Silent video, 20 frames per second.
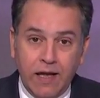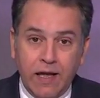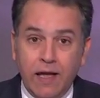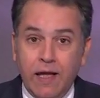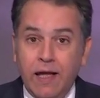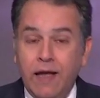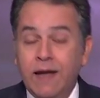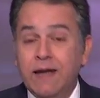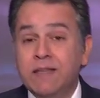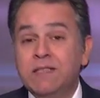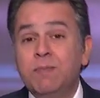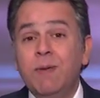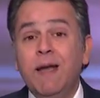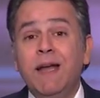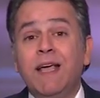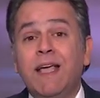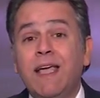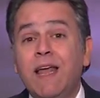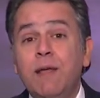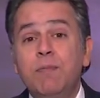احنا
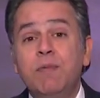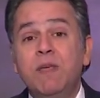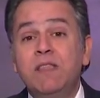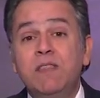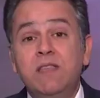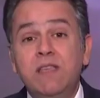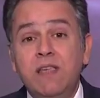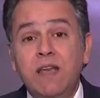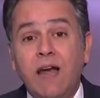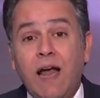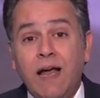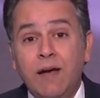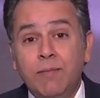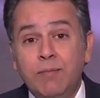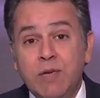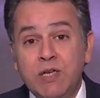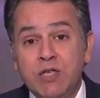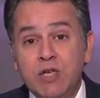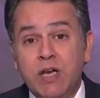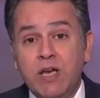سمعنا كلام كتير
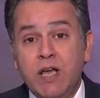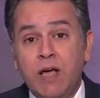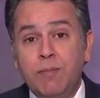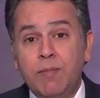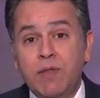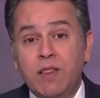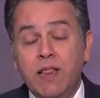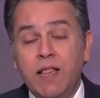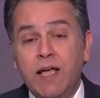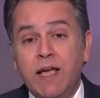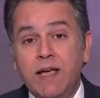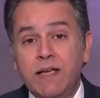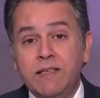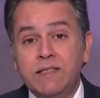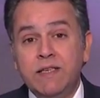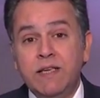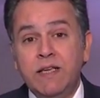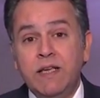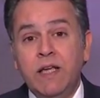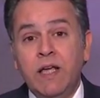عن مشاريع مثل
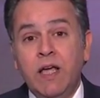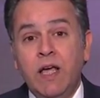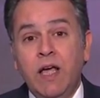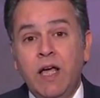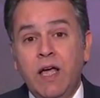هذه